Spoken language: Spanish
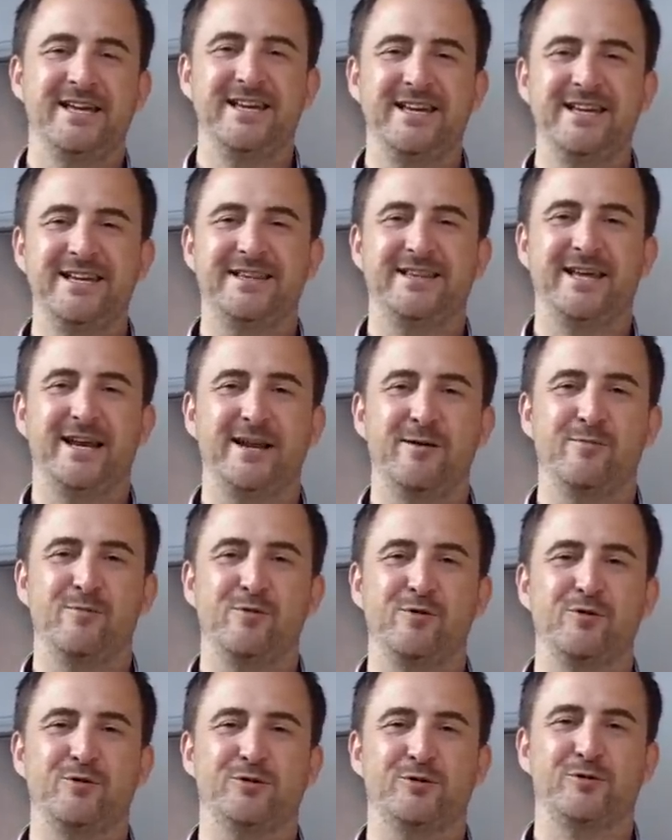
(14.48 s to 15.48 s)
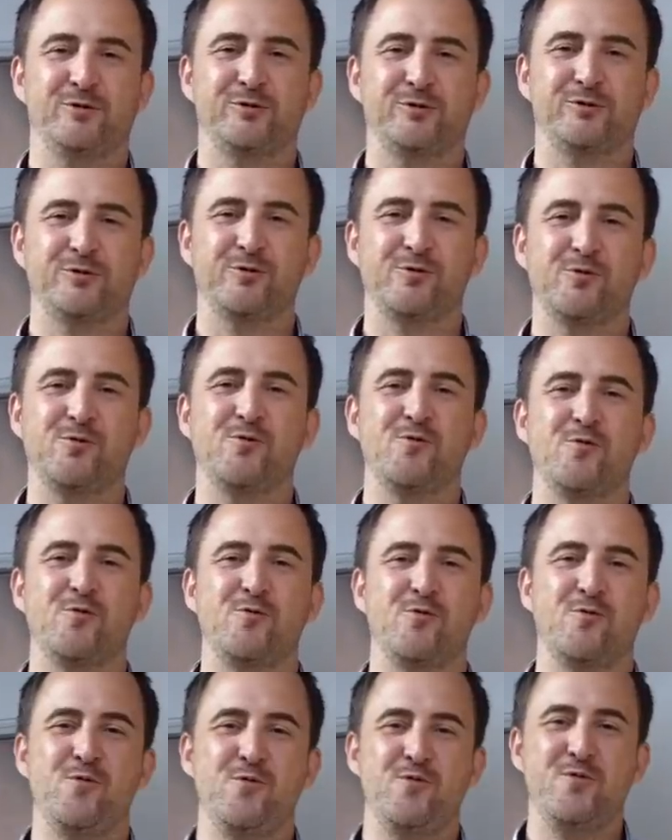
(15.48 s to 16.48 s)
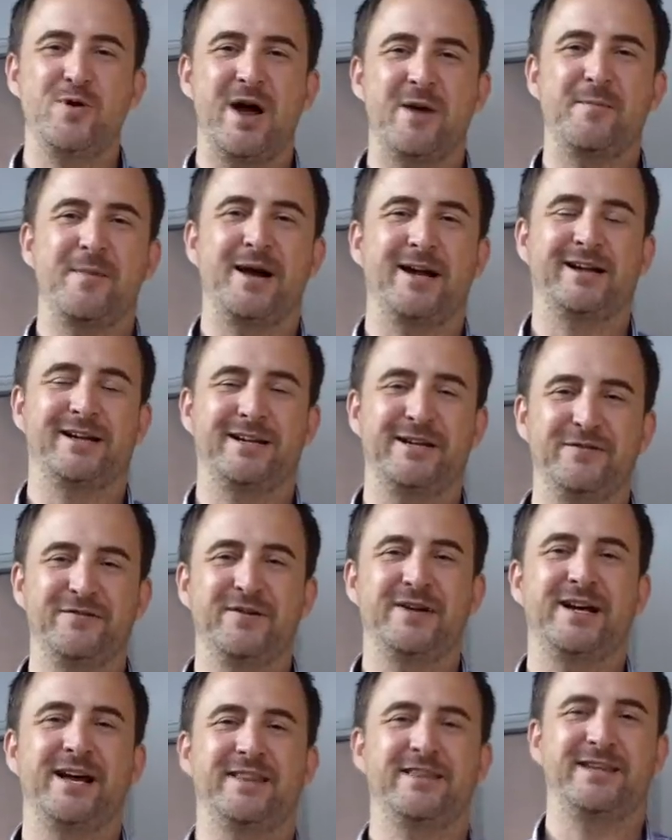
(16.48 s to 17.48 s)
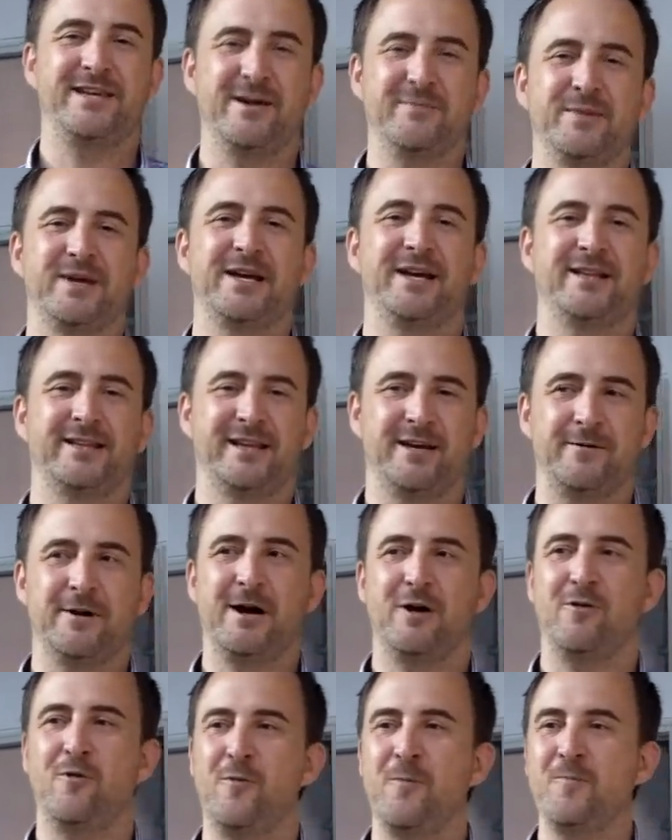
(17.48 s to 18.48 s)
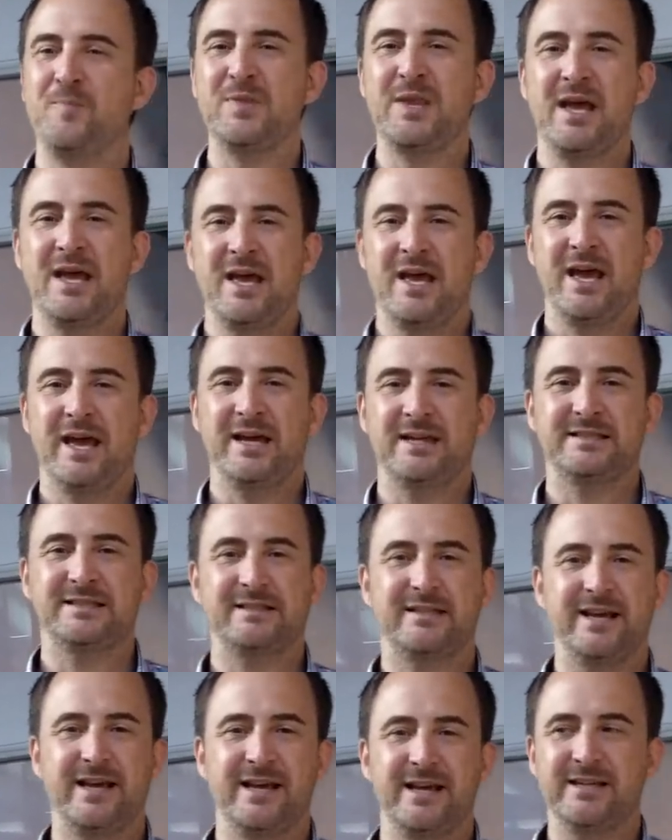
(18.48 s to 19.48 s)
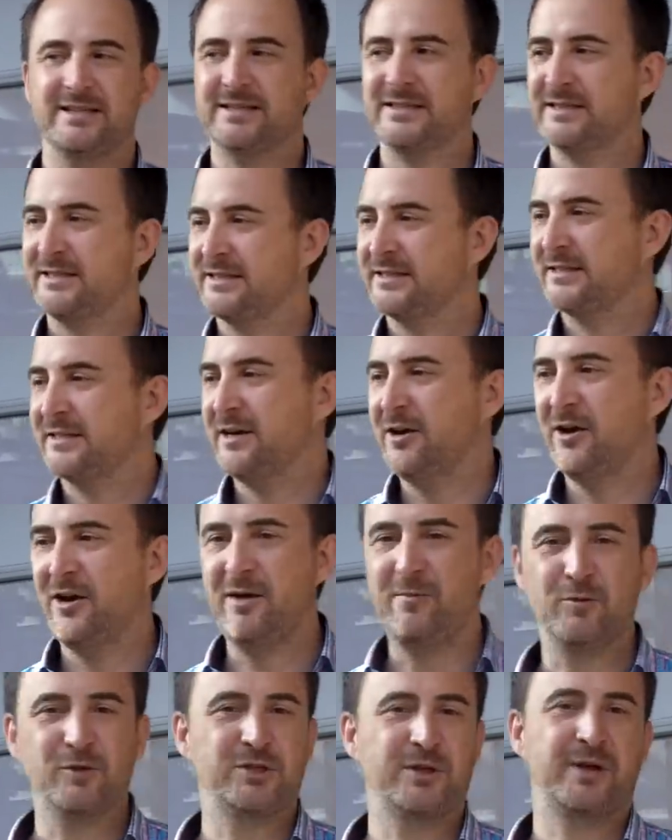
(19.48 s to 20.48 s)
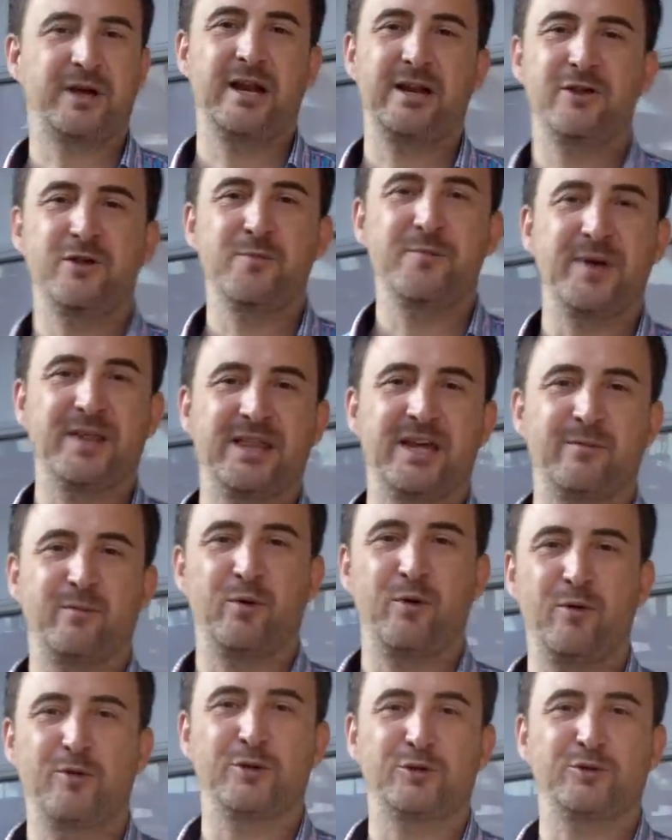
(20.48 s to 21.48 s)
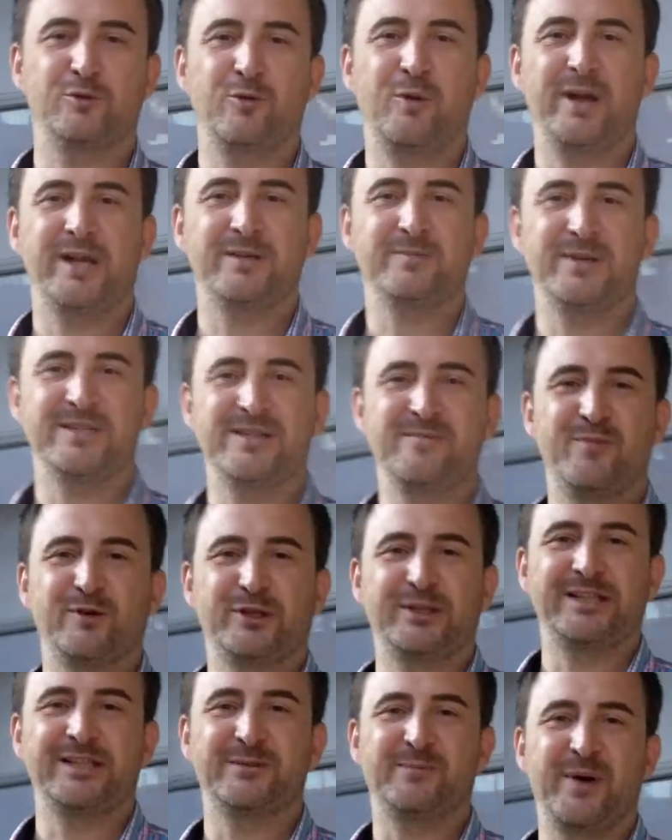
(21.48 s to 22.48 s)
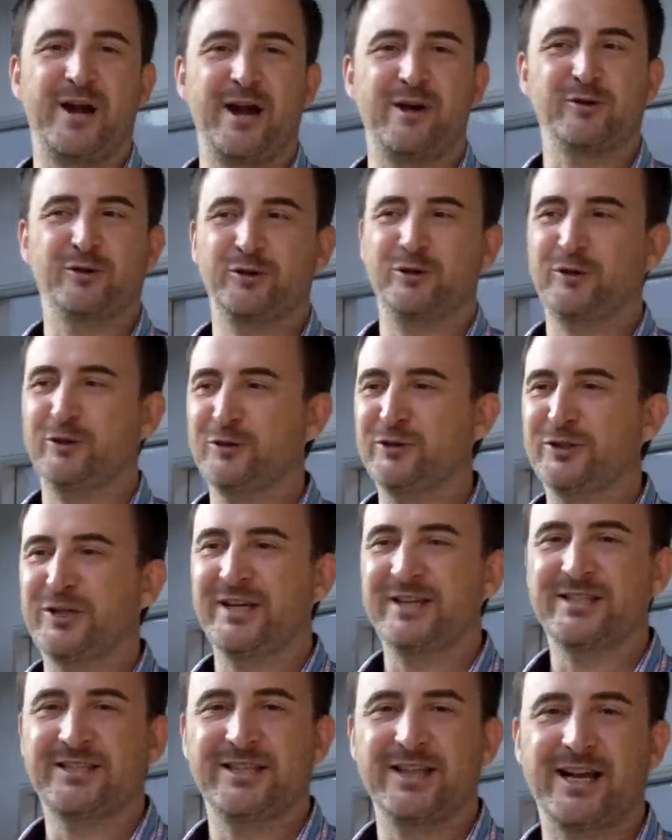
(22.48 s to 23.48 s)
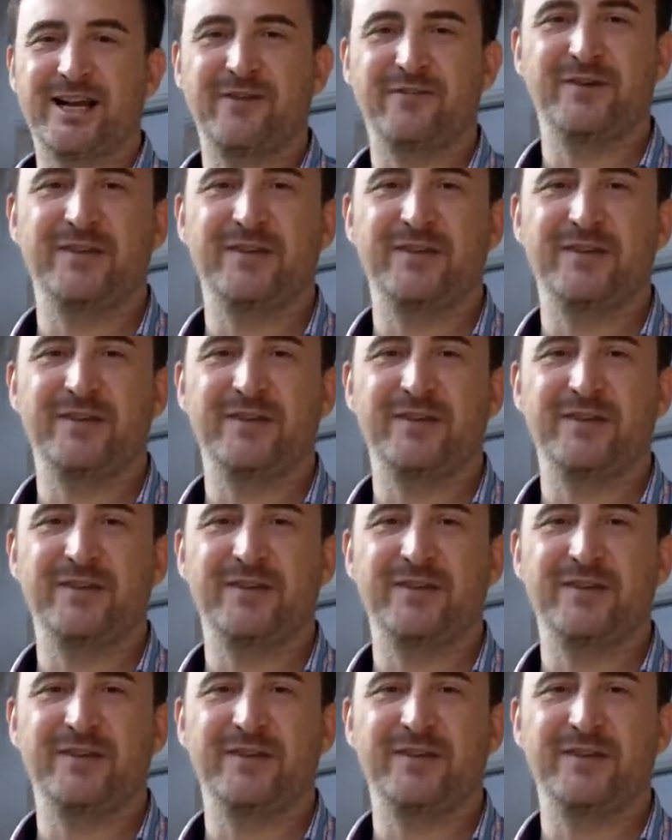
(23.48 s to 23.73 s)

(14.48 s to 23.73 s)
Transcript: y tenemos una magnífica dinámica de trabajo. Este es, eh, hemos querido empezar por uno de los lugares más importantes para nosotros, que es la